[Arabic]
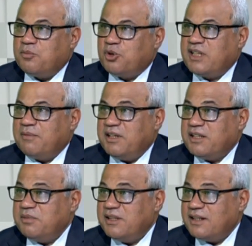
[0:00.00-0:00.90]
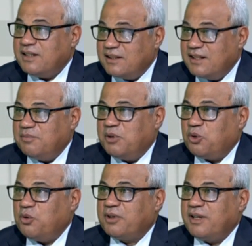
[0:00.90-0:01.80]
مجتمعي كبير جدا من
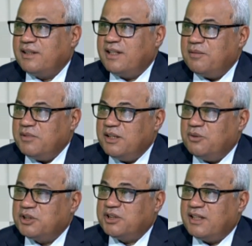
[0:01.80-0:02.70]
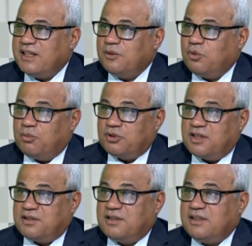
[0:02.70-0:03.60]
خبراء التامين والشركات
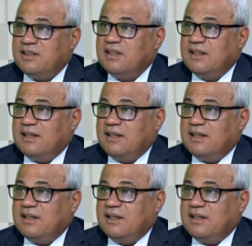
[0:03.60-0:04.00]
والمتخصصين